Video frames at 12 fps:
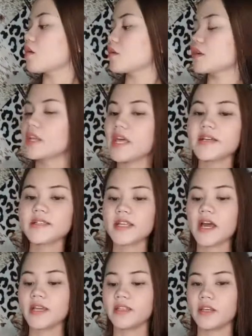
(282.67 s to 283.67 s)
our
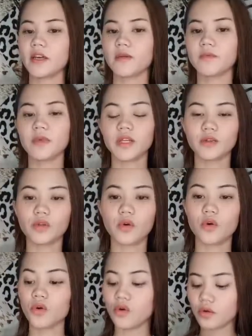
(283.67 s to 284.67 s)
next item
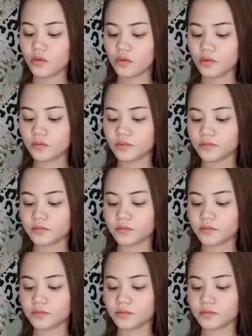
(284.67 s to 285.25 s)
itong